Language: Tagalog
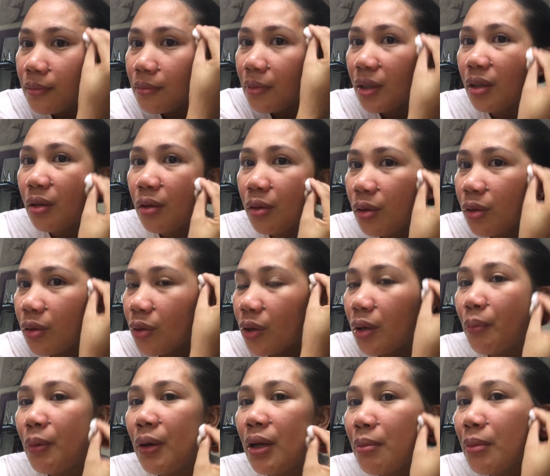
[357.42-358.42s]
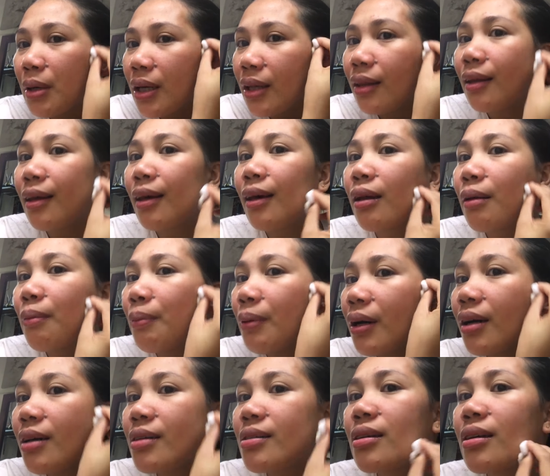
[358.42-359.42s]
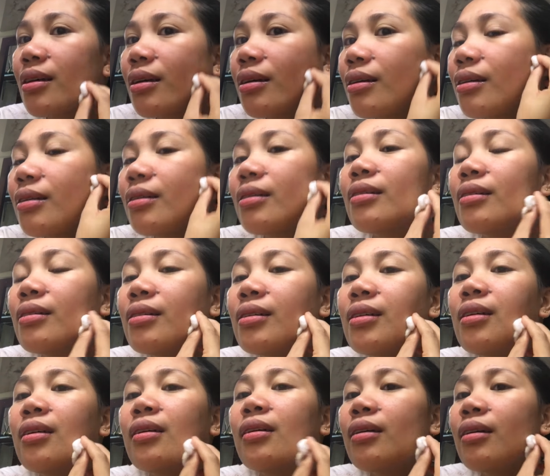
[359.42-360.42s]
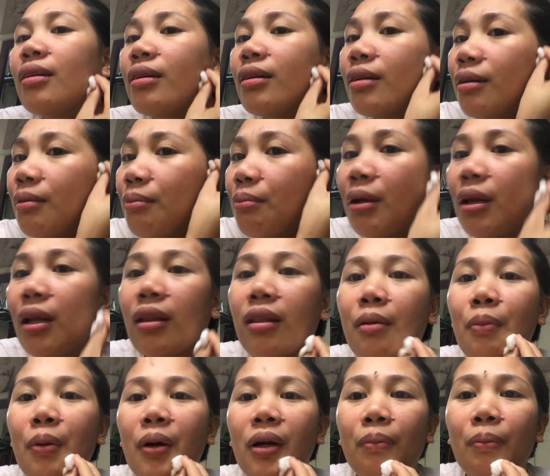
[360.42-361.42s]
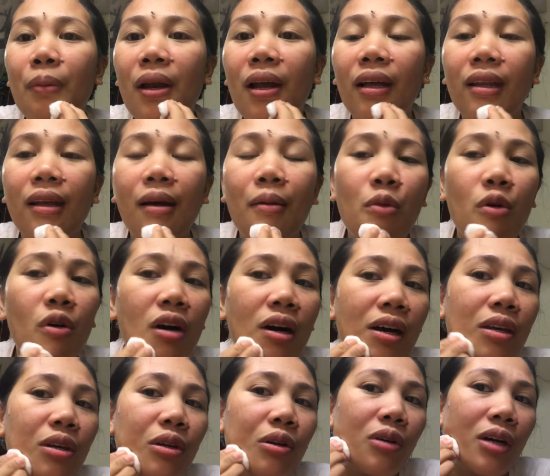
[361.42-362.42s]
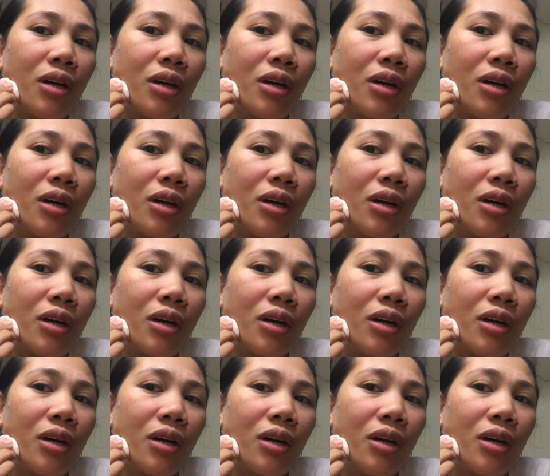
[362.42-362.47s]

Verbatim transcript: Pero okay pa naman, carry pa kasi maliit na part pa lang ng mukha yung